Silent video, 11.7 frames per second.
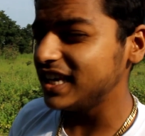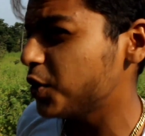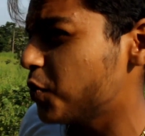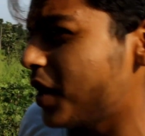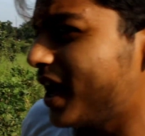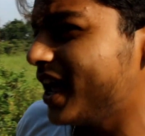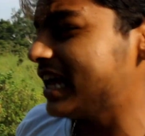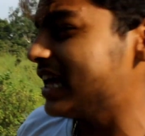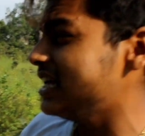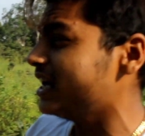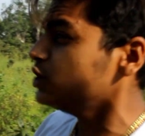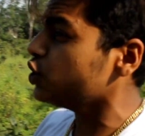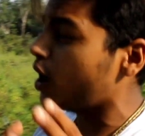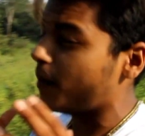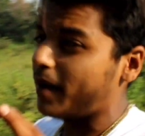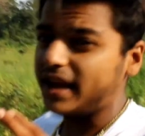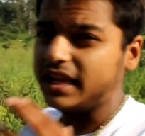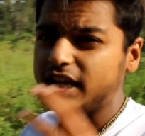ये हुआ है कि ये जो
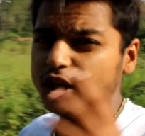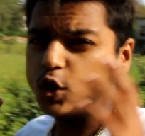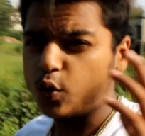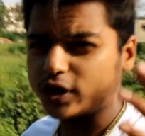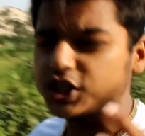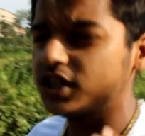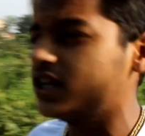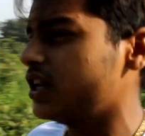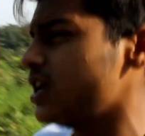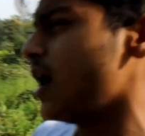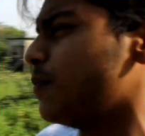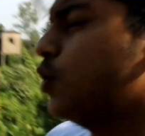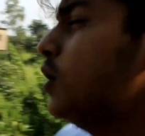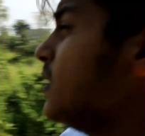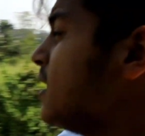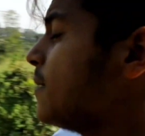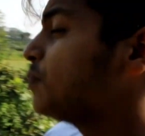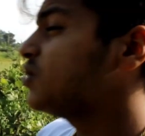हमारी लोकेशन दिख रही है आपको
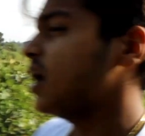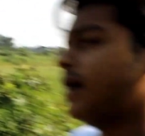ये